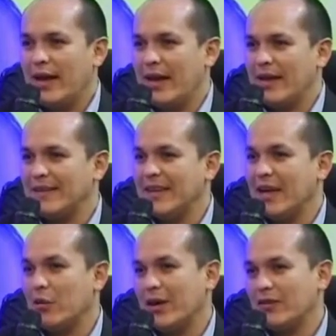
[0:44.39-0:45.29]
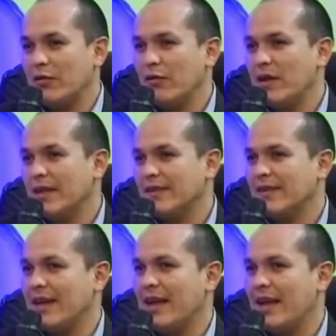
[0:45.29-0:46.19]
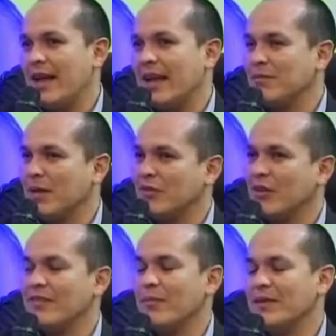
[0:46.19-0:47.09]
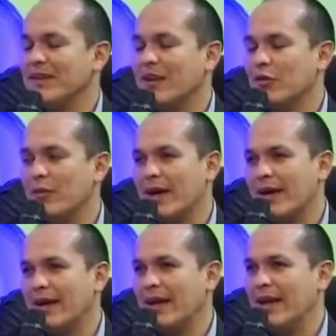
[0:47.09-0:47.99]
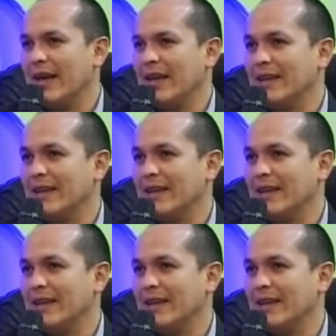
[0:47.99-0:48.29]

Eh, sin educación financiera las personas empiezan a tomar eh,